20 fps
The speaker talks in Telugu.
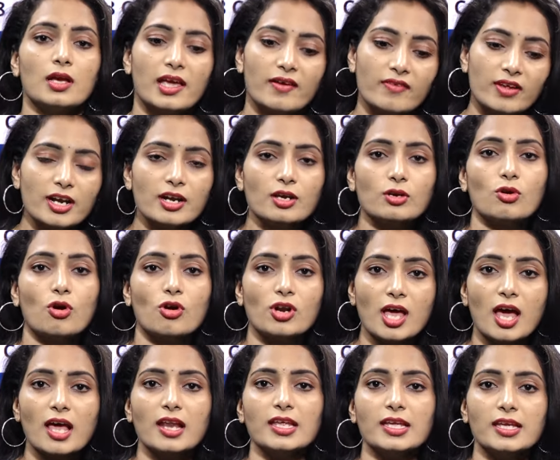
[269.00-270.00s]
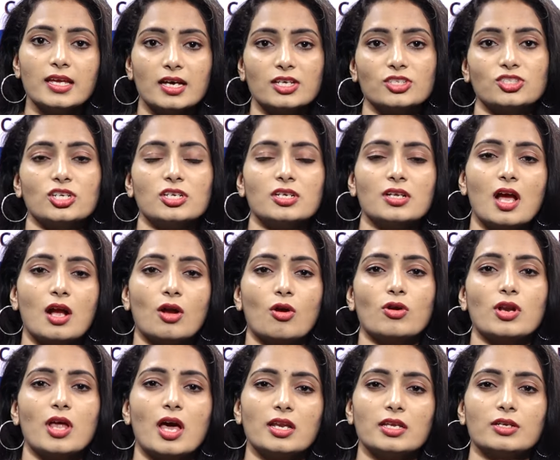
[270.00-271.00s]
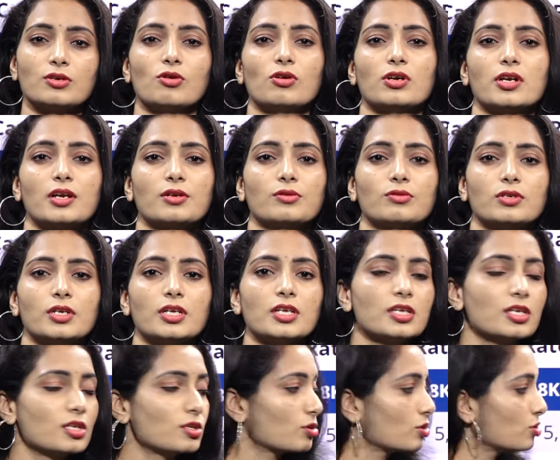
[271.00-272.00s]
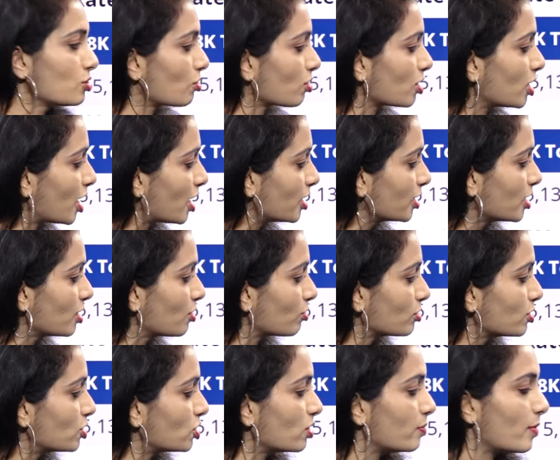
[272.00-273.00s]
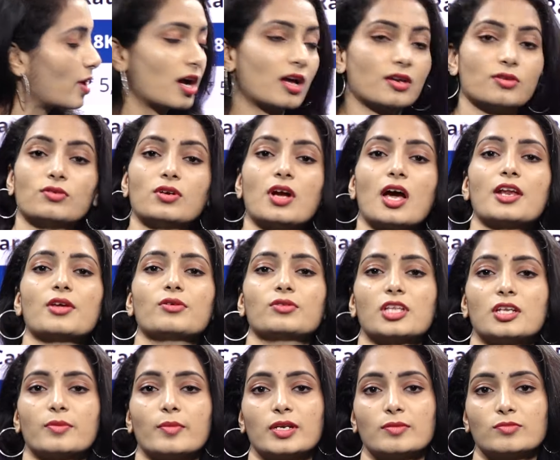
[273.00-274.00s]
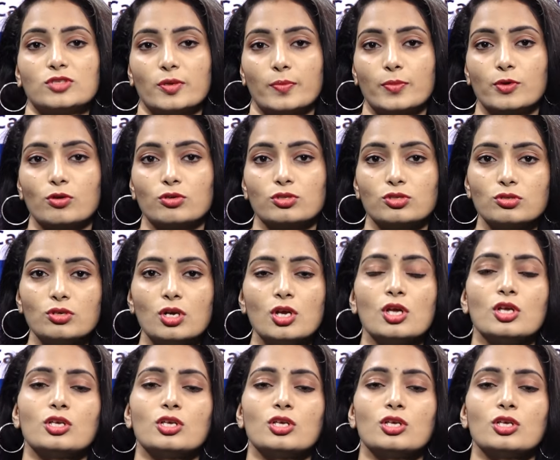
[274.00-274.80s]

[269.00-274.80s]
ఎవరైనా కొనాలి అర్జెంటుగా కొనాలి గోల్డ్ అనుకుంటే ఈ రోజు కొనడానికి కొంచెం అనువుగానే ఉందని మనం చెప్పుకోవచ్చు